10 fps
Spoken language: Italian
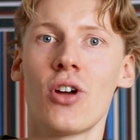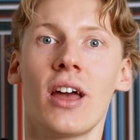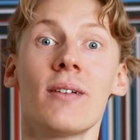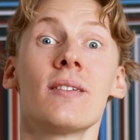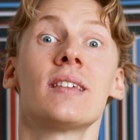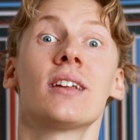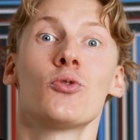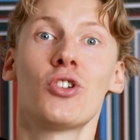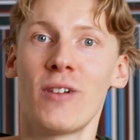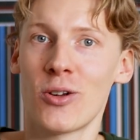cioè si
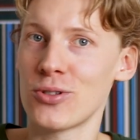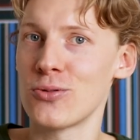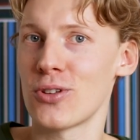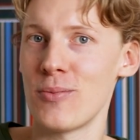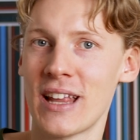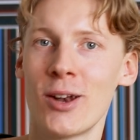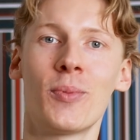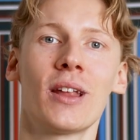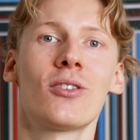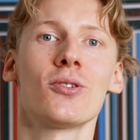riduceva il contenuto di metallo
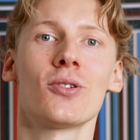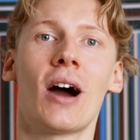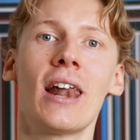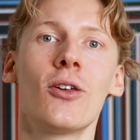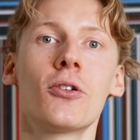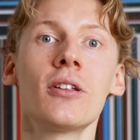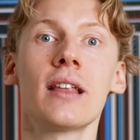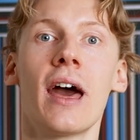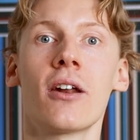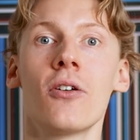prezioso al loro
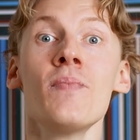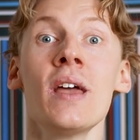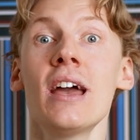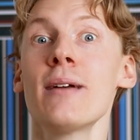interno